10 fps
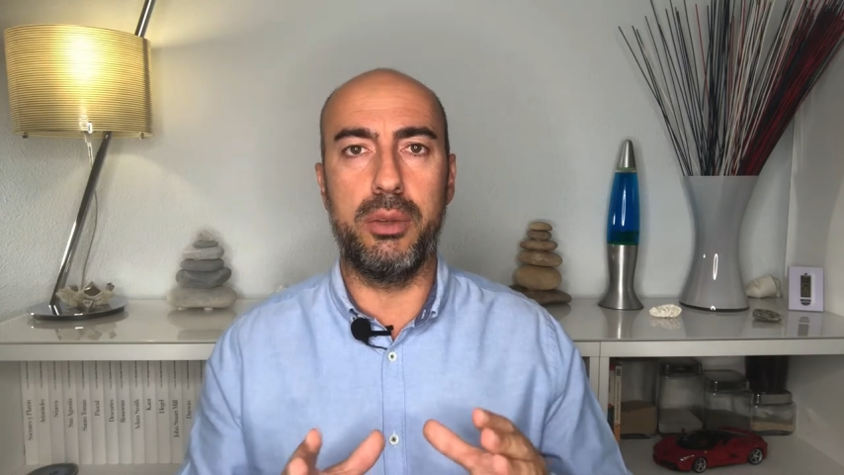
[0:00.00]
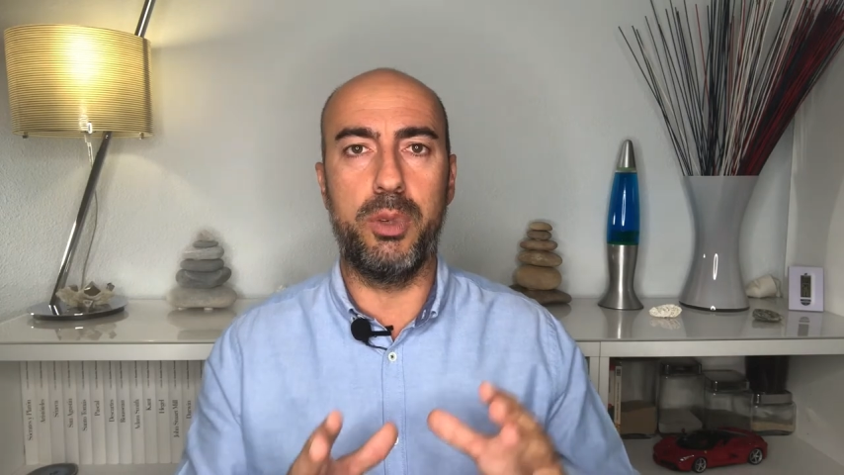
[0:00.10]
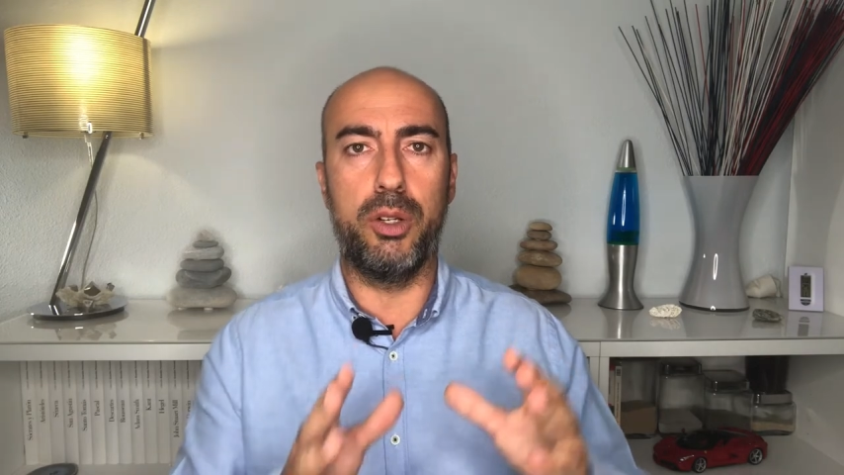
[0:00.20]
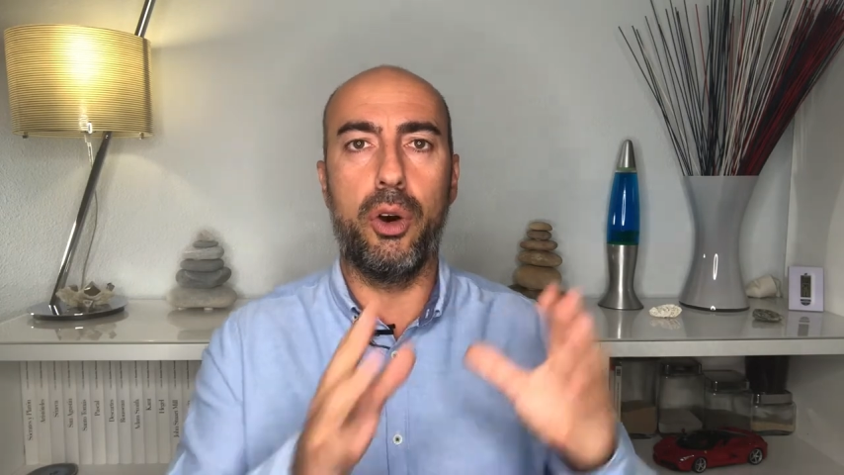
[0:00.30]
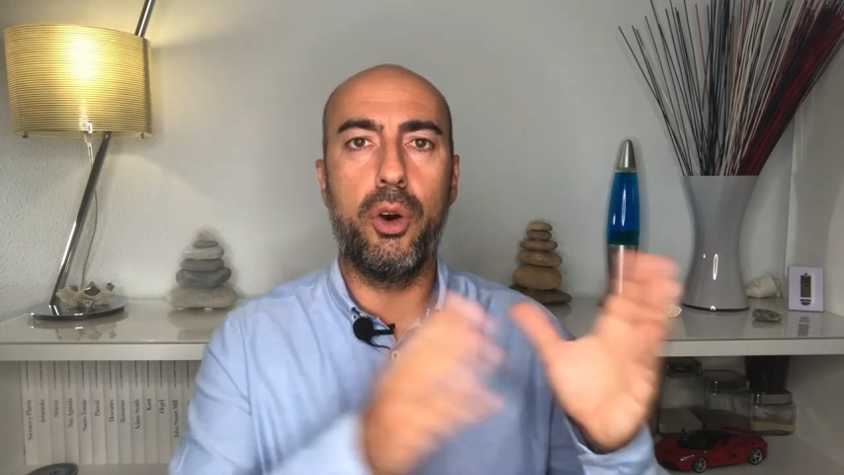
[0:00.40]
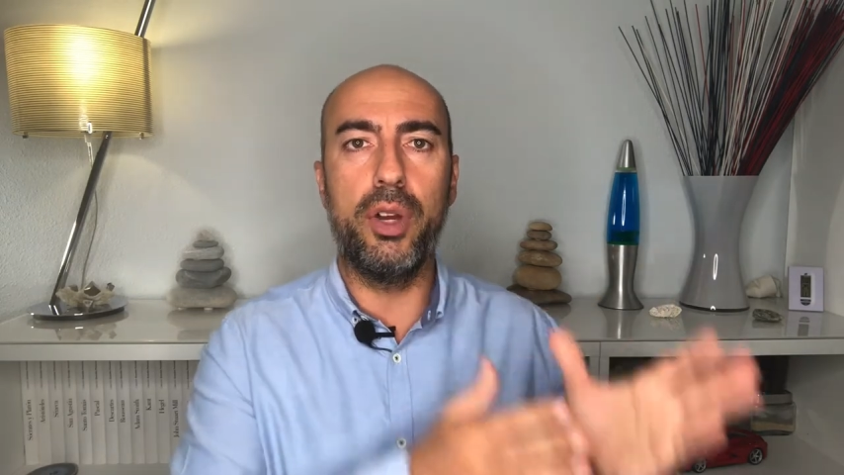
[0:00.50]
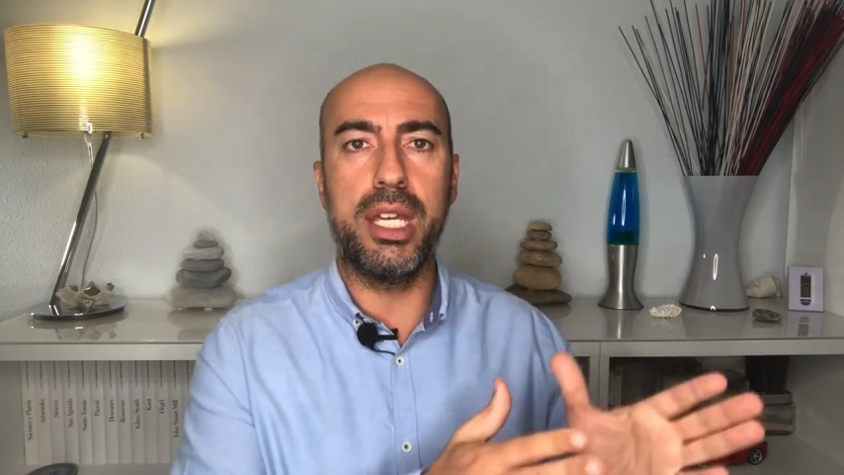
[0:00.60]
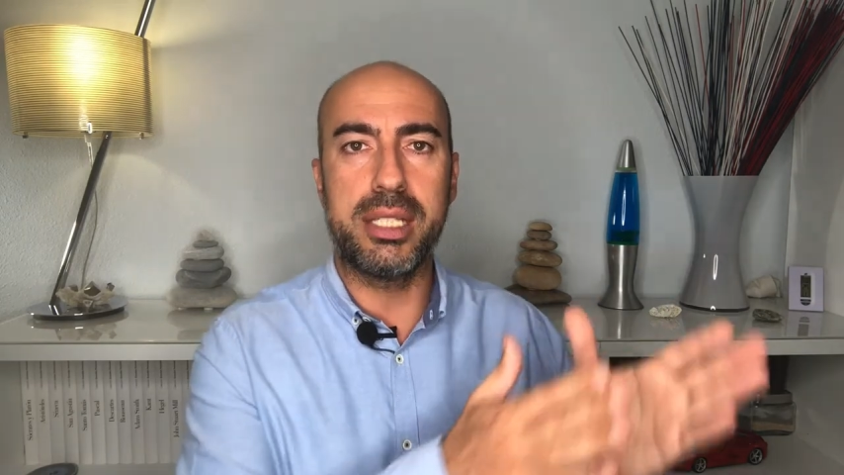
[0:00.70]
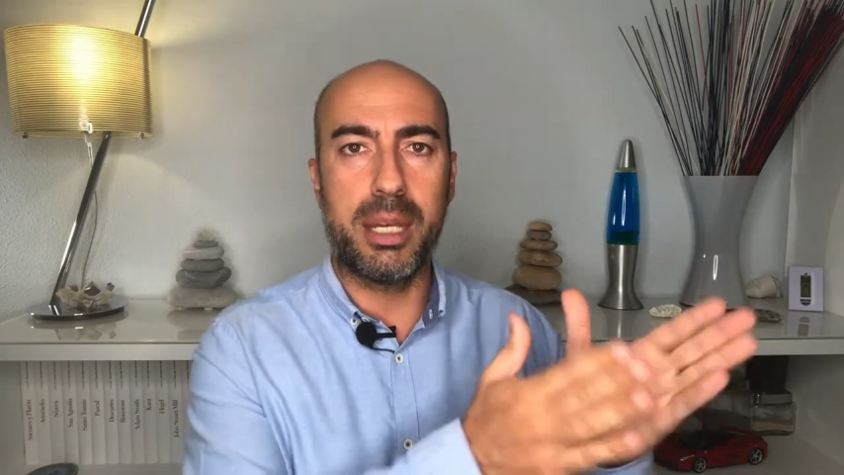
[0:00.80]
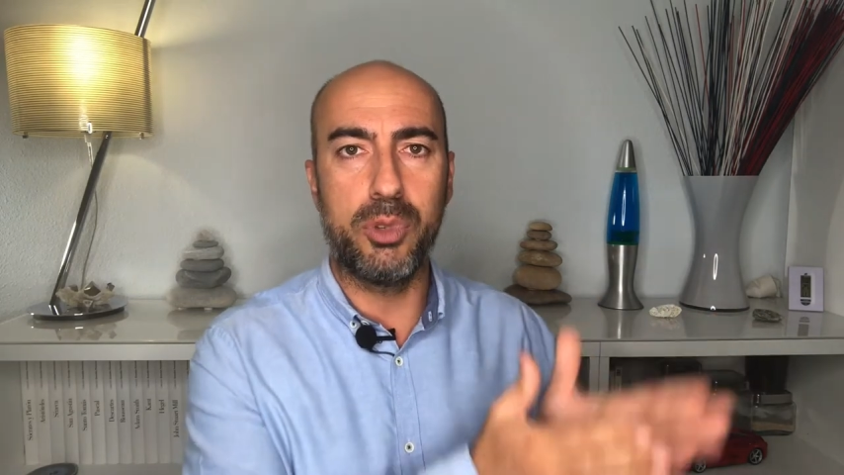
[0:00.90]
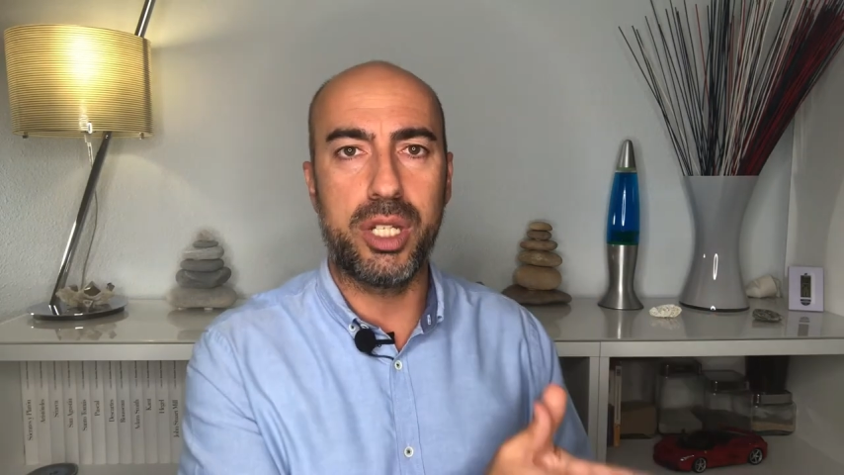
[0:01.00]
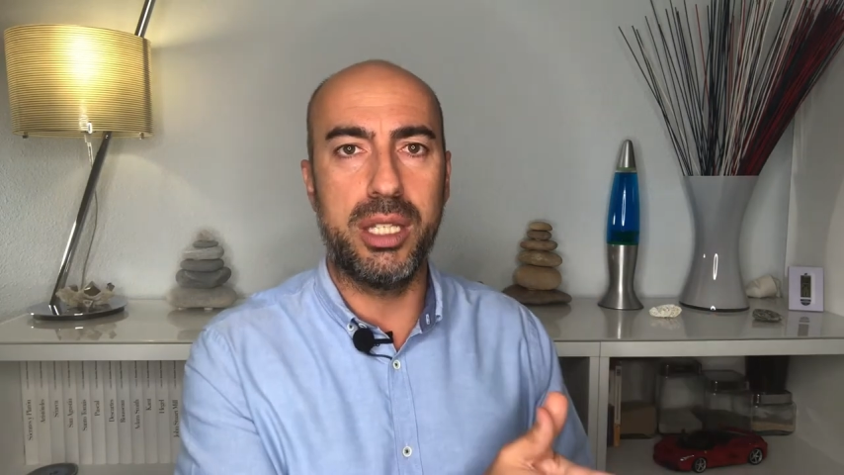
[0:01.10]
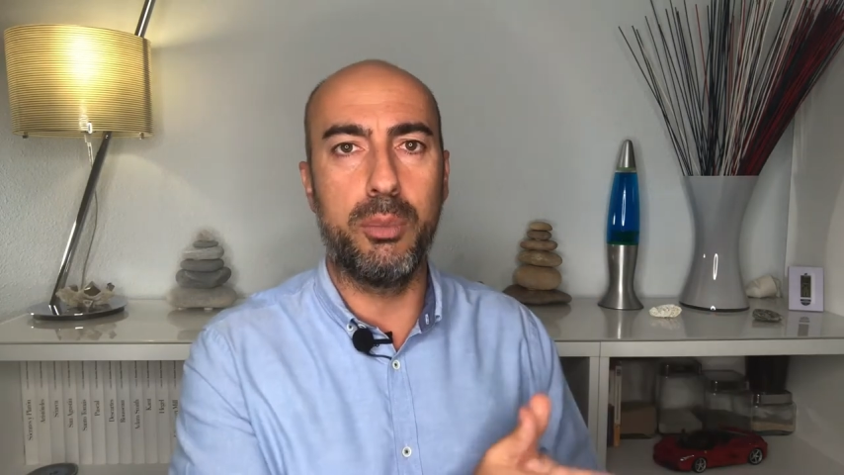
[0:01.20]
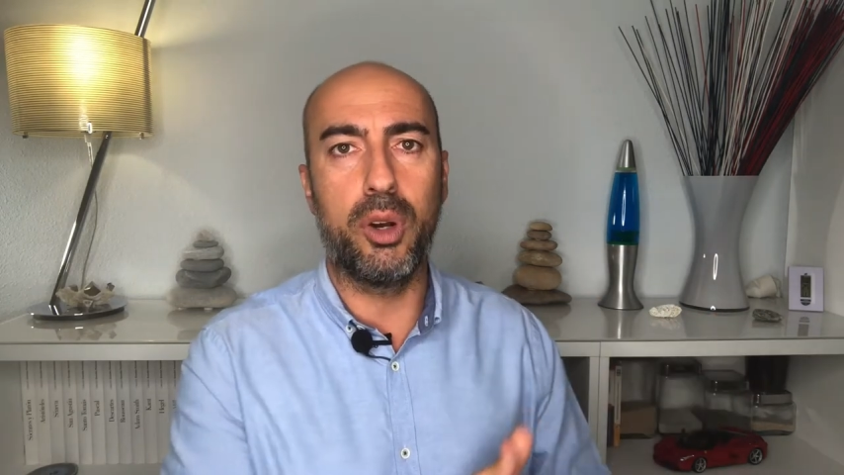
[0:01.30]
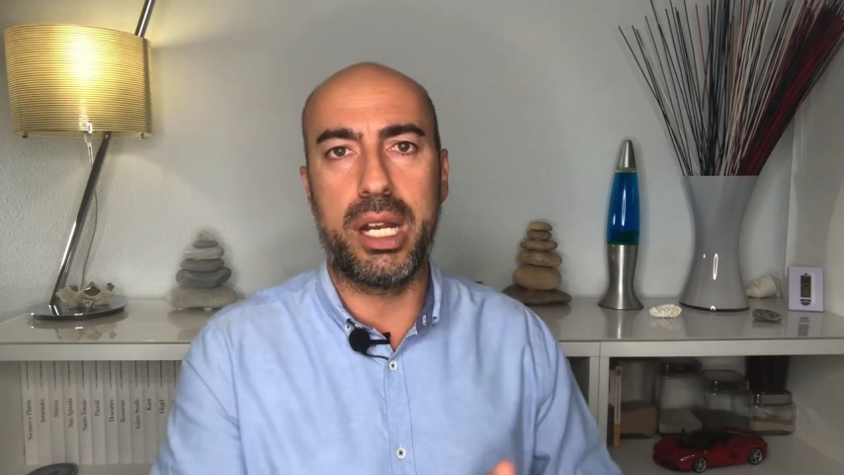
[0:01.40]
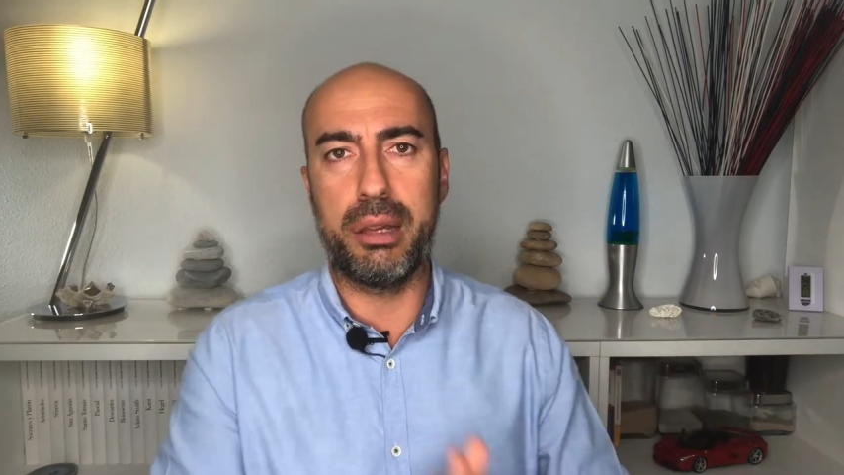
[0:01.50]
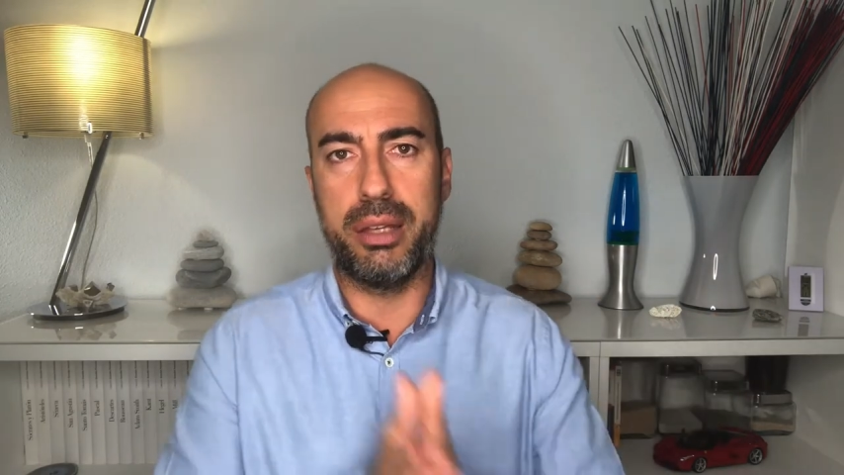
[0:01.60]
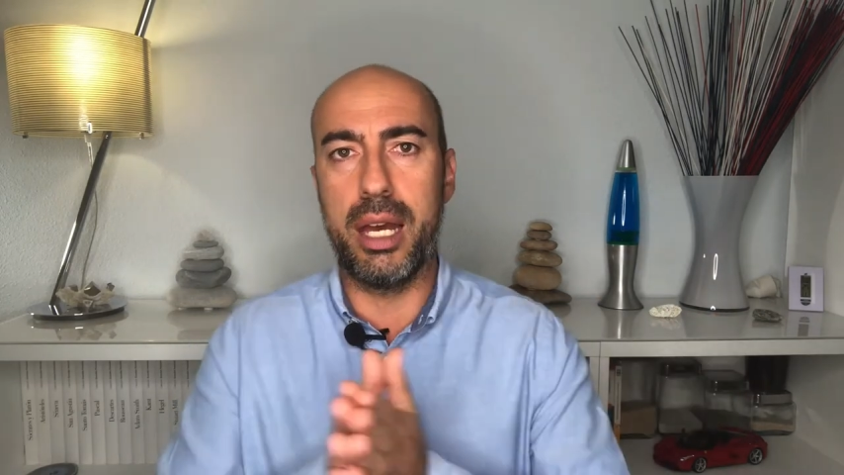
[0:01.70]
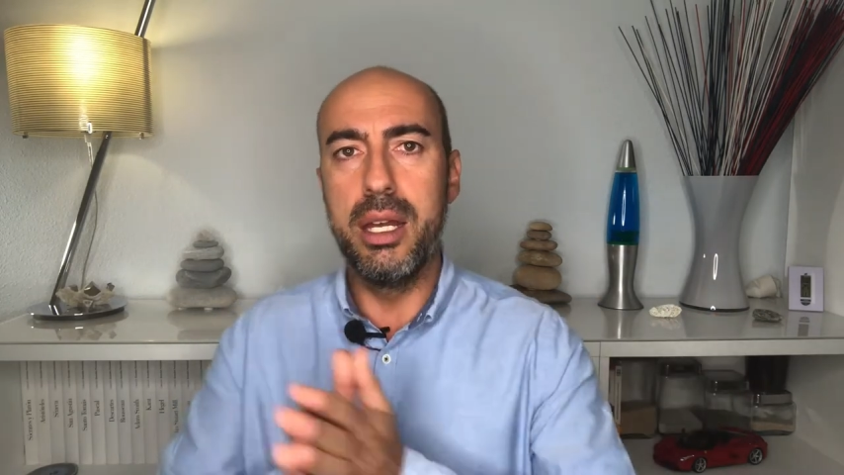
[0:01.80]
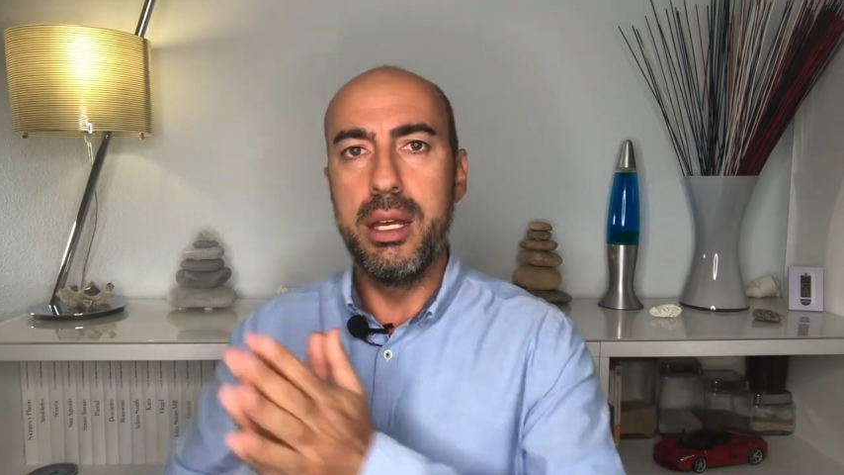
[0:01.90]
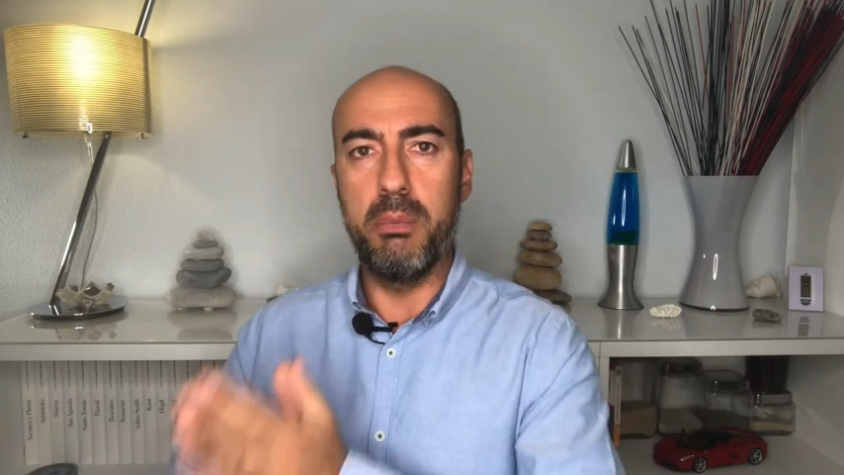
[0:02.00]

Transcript: bueno, hoy estamos en democracia,